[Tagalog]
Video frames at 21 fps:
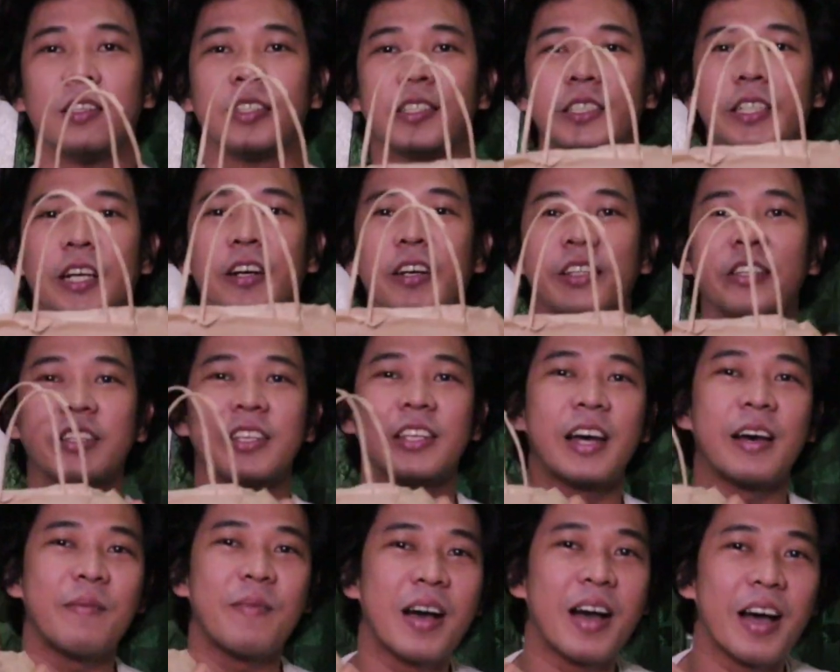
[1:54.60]
So, ito
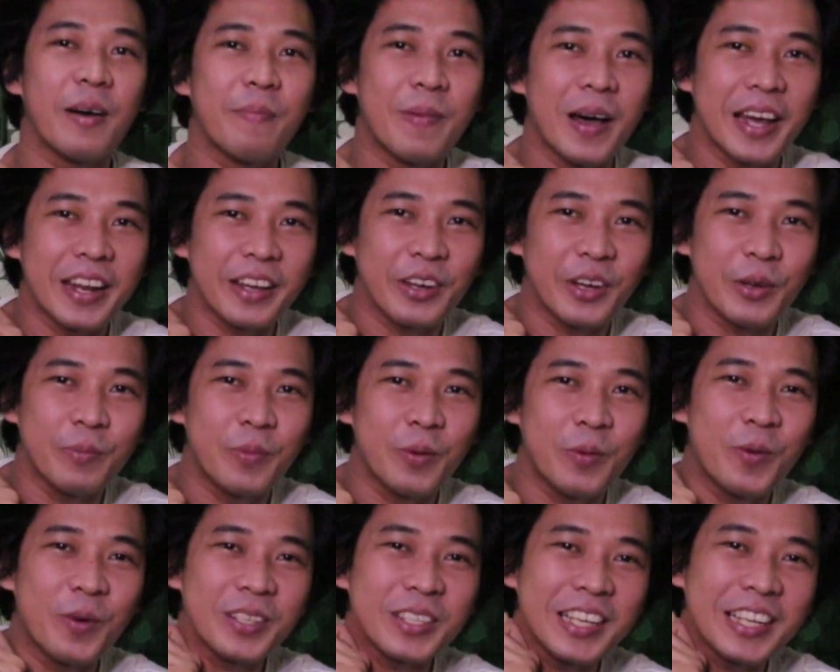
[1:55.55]
na mga kapare ko.
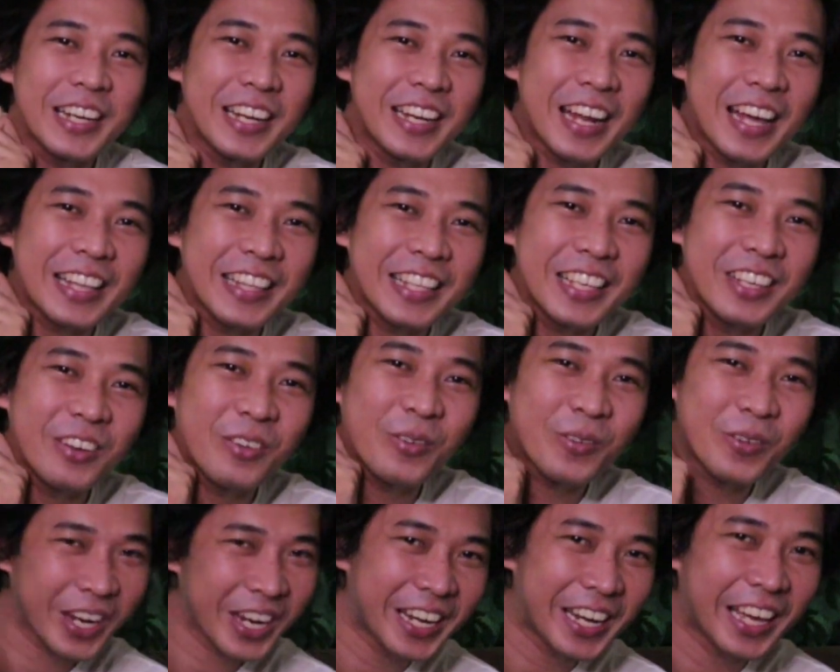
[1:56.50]
Bubuksan na natin yung
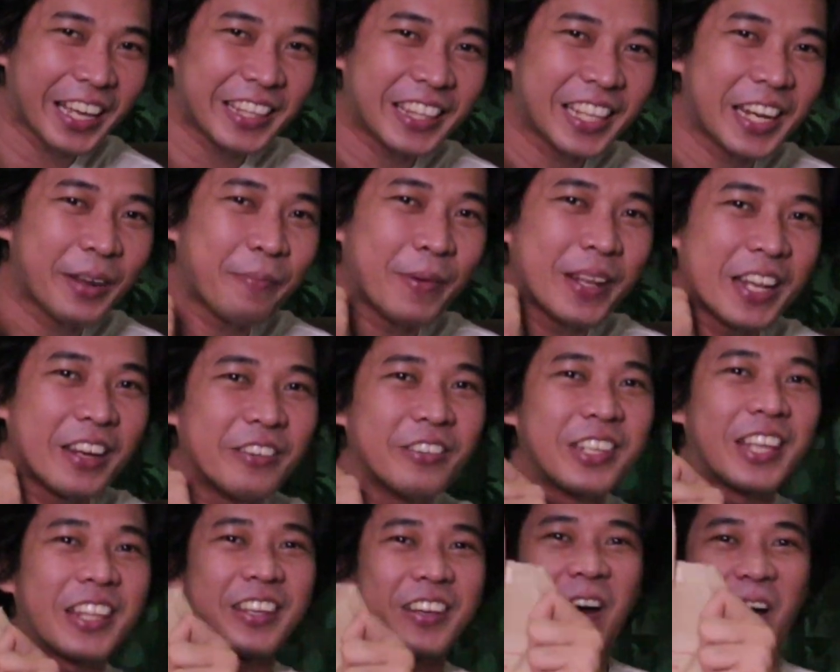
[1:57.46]
ring light na
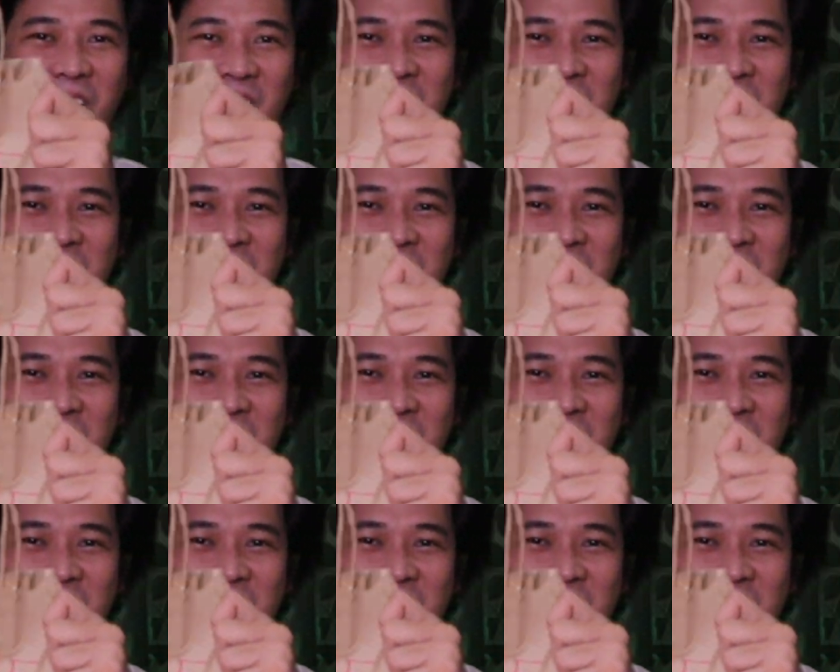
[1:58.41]
napanalunan ko.